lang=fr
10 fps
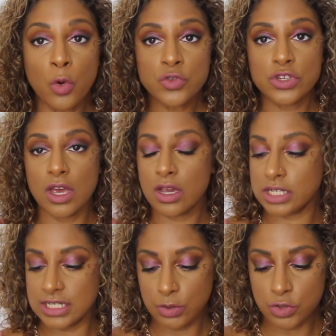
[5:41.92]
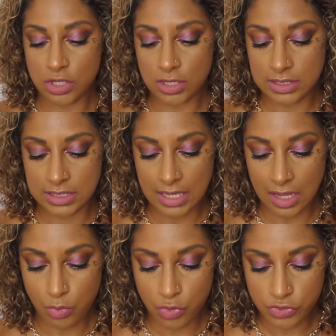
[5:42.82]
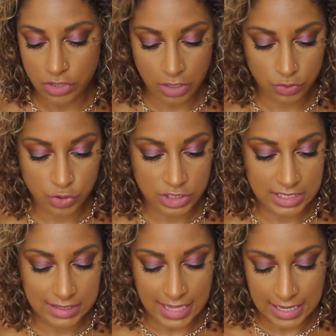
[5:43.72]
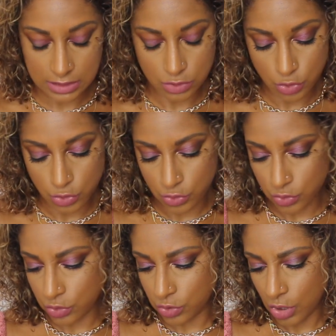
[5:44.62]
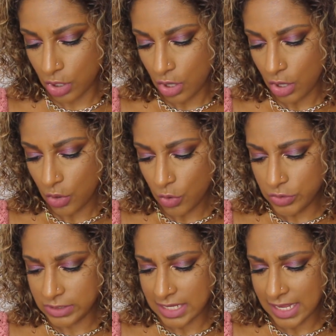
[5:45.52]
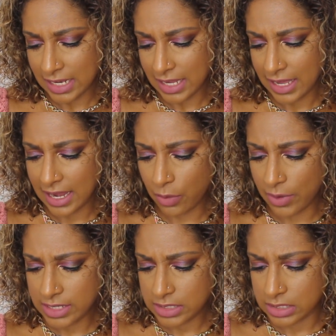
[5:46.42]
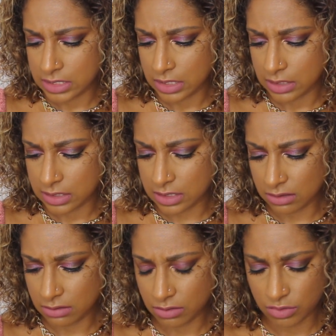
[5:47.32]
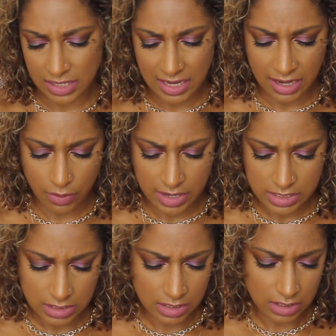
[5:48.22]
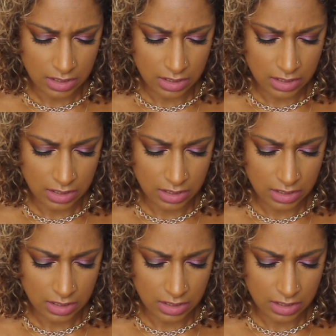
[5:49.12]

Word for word: bronzer, j'ai ressorti un bronzer de chez Tarte, le Hotel Harris, c'est ça Hotel Harris